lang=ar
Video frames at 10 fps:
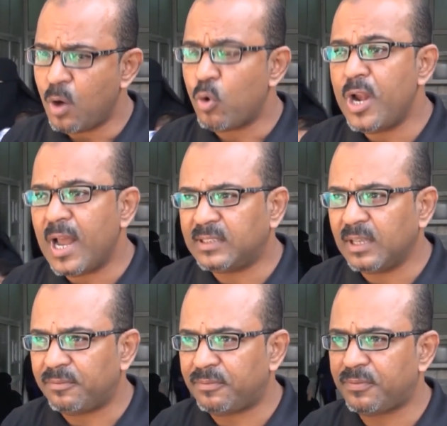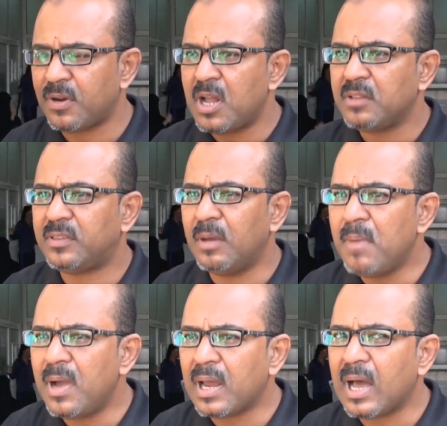وللاسف
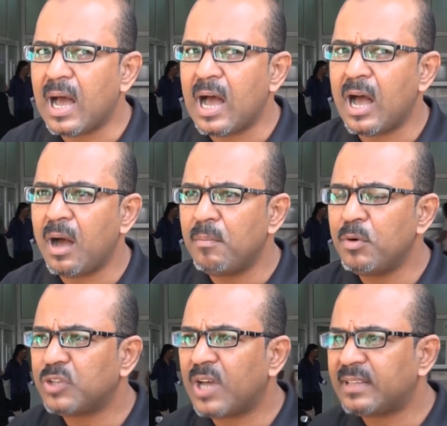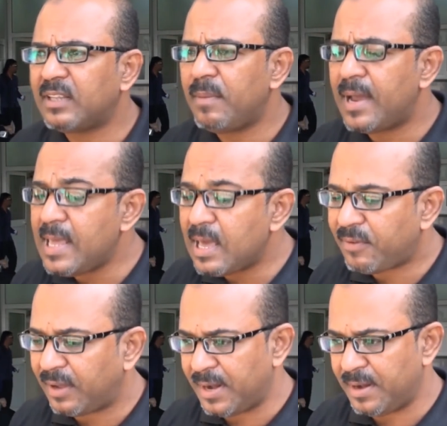تم الغاها من وزاره الماليه
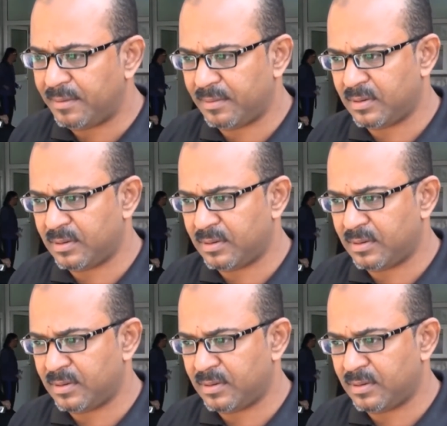في عدن